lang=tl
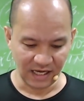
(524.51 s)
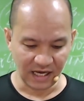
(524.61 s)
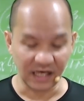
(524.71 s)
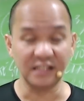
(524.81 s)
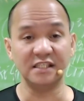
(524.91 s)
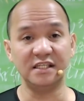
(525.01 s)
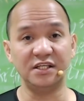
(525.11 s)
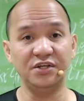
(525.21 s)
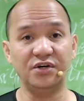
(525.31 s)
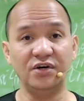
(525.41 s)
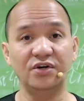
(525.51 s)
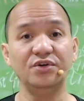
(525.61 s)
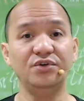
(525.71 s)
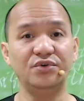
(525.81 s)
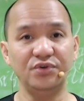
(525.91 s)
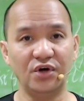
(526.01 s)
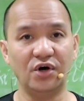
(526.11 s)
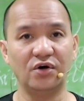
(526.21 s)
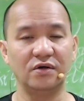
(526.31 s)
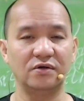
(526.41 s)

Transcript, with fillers: Ang iche-check nyo, yung no.